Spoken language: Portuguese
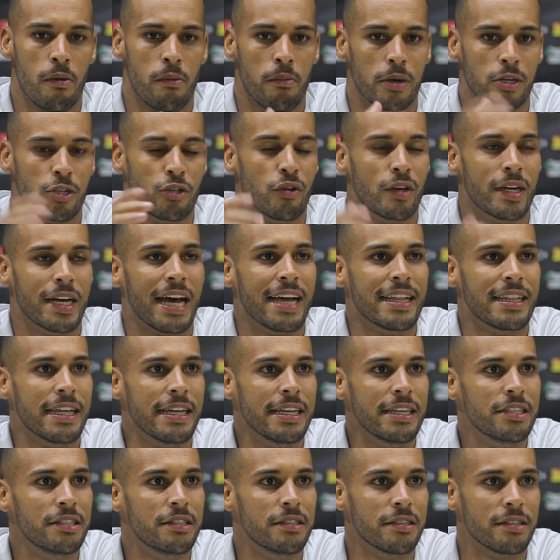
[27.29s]
uma jornada
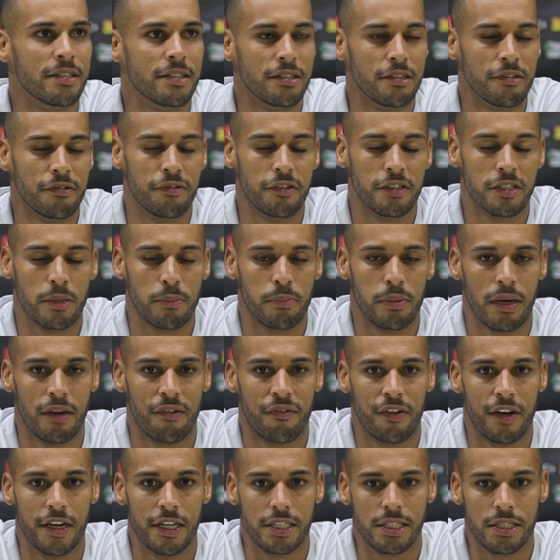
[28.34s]
aí difícil pela
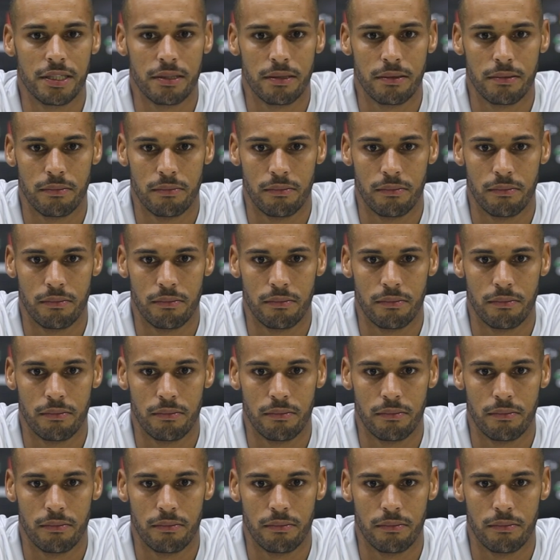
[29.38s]
frente,